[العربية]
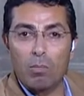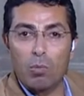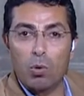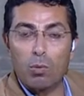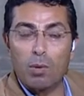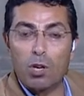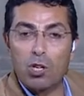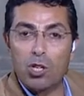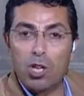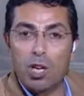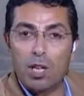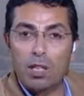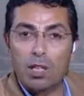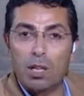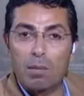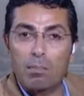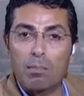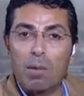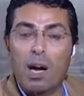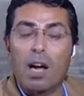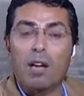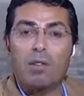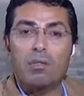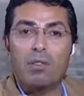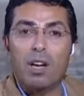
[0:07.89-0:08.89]
مباشره
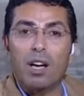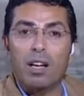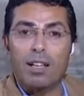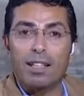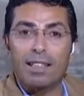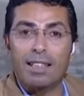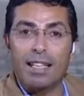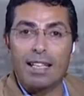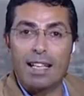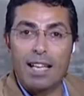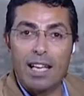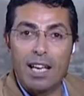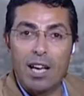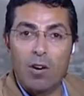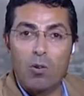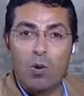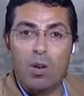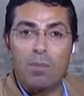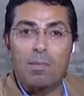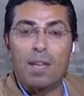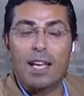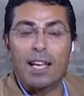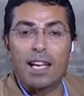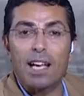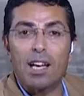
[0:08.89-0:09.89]
مع الفقره الدينيه
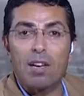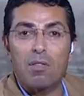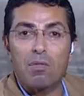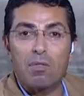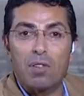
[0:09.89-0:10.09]
واللي بنتكلم